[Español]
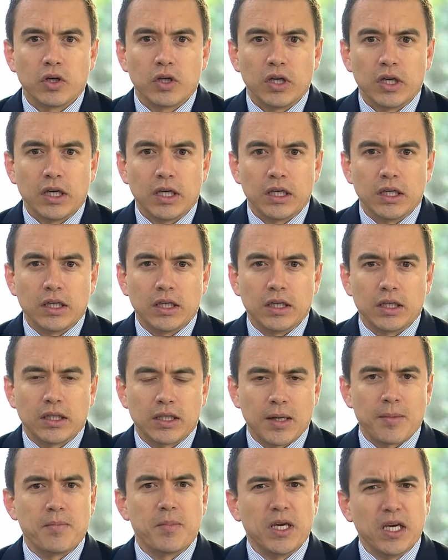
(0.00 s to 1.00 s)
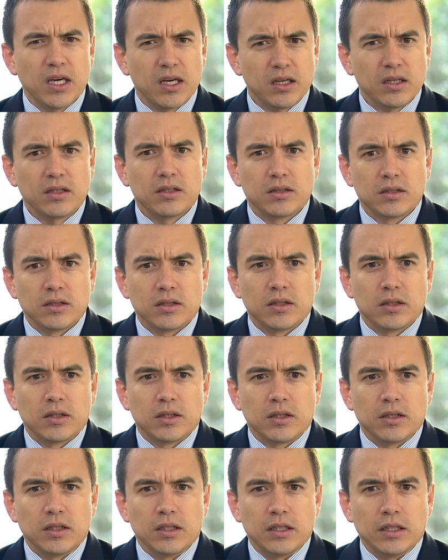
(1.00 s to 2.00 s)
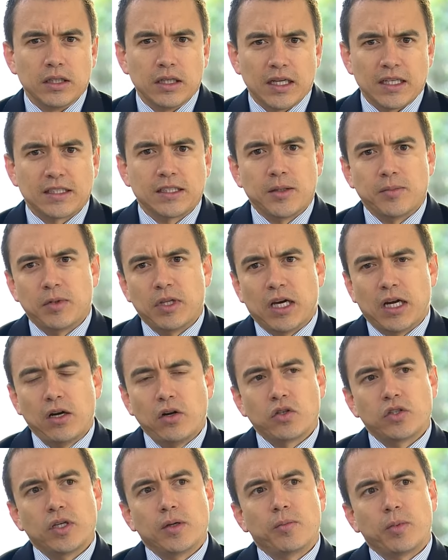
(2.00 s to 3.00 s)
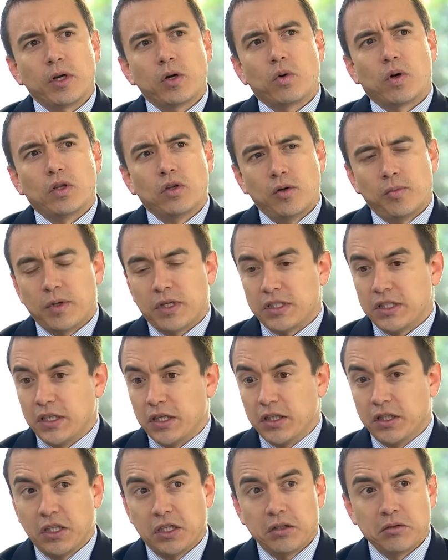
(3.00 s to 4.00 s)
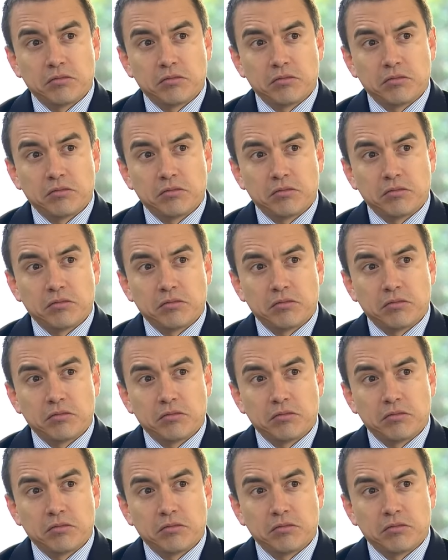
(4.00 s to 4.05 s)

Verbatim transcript: eh, también eh, aceptarlo siempre y cuando el presidente